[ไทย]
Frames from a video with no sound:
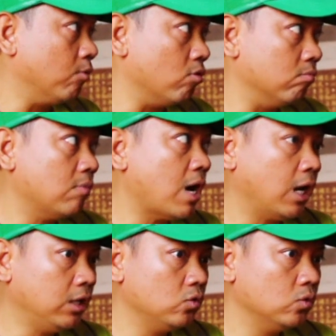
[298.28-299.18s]
ผมมา
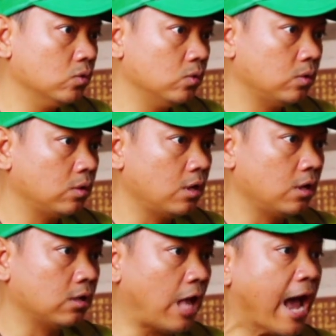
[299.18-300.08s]
ให้ดู
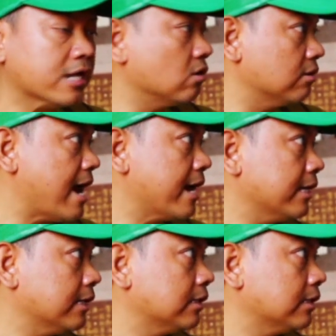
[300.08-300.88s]
ทหารสองนาย